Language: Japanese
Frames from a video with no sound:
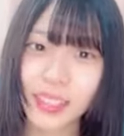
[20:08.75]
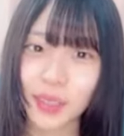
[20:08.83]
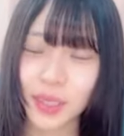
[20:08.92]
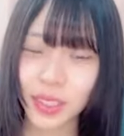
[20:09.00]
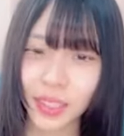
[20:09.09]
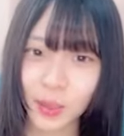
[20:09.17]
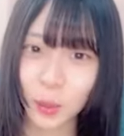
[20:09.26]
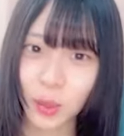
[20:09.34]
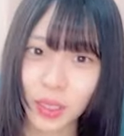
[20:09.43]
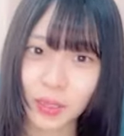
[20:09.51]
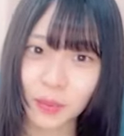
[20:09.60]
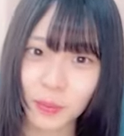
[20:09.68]
弱すぎほんま
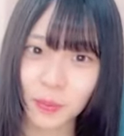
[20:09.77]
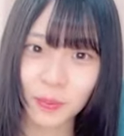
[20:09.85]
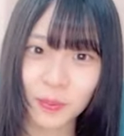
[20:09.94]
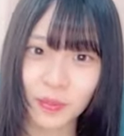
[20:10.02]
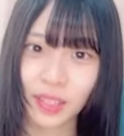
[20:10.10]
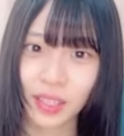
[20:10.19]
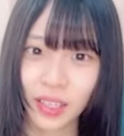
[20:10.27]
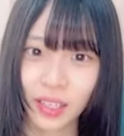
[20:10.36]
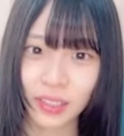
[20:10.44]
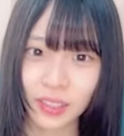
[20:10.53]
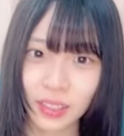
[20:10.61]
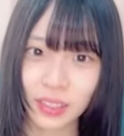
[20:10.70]
に
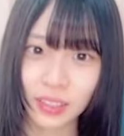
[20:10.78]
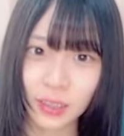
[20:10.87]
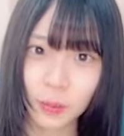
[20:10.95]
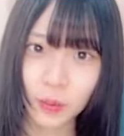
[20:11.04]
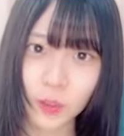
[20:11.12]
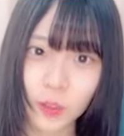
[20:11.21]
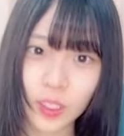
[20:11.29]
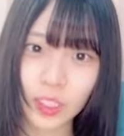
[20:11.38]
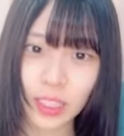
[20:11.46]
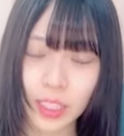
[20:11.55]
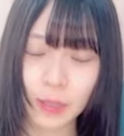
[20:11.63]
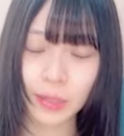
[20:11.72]
兄ちゃんもう夕
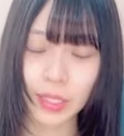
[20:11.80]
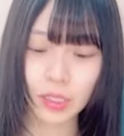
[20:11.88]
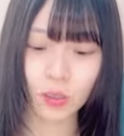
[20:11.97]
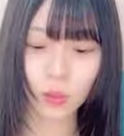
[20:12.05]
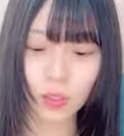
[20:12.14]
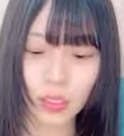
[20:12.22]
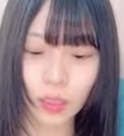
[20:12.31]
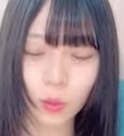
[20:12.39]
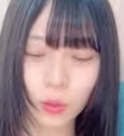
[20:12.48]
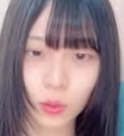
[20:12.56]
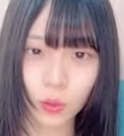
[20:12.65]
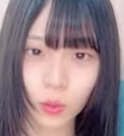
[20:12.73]
方やめてそういった
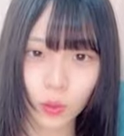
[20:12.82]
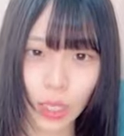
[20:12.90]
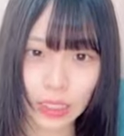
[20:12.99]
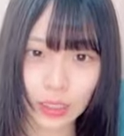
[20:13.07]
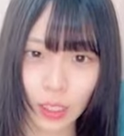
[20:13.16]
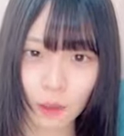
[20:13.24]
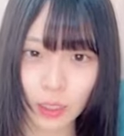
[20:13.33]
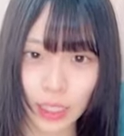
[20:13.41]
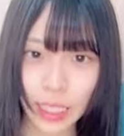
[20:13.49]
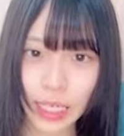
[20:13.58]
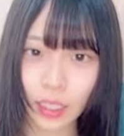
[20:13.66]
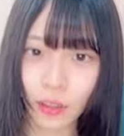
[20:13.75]
こう発言は
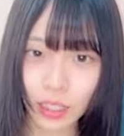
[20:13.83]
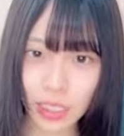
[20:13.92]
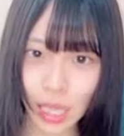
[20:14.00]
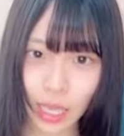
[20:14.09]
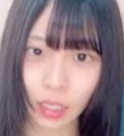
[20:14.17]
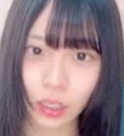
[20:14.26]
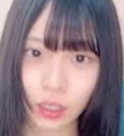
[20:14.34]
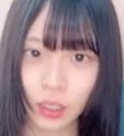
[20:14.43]
控えてください